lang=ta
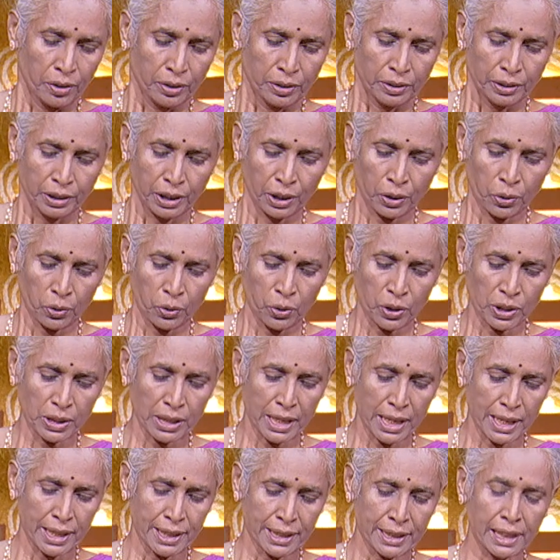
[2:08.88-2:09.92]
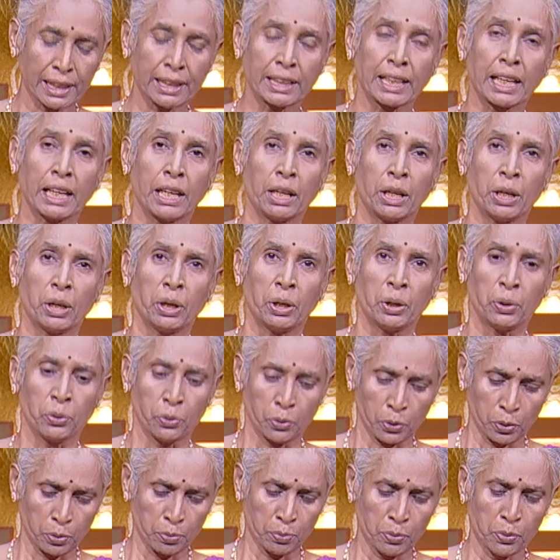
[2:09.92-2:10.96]
இந்த ரோஜா இதழ்கள்
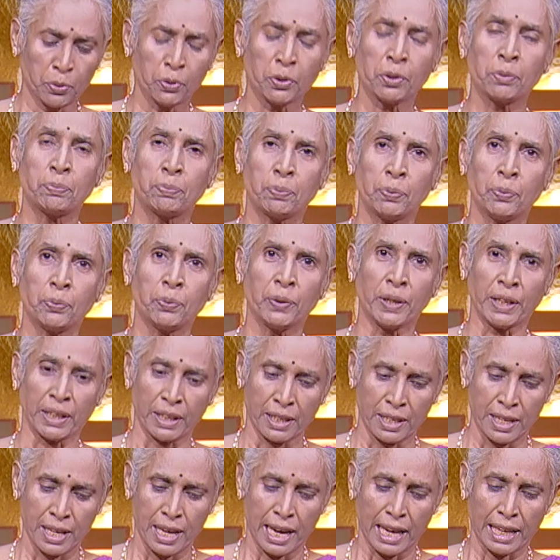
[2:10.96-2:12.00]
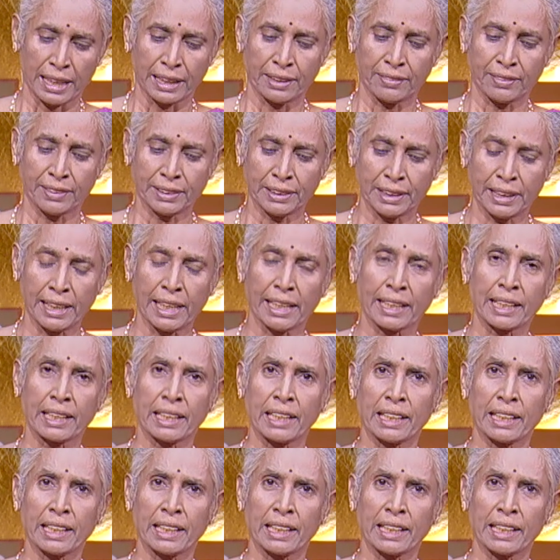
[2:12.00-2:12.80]
ஒரு மூணு பூவு அதை வந்து எதில்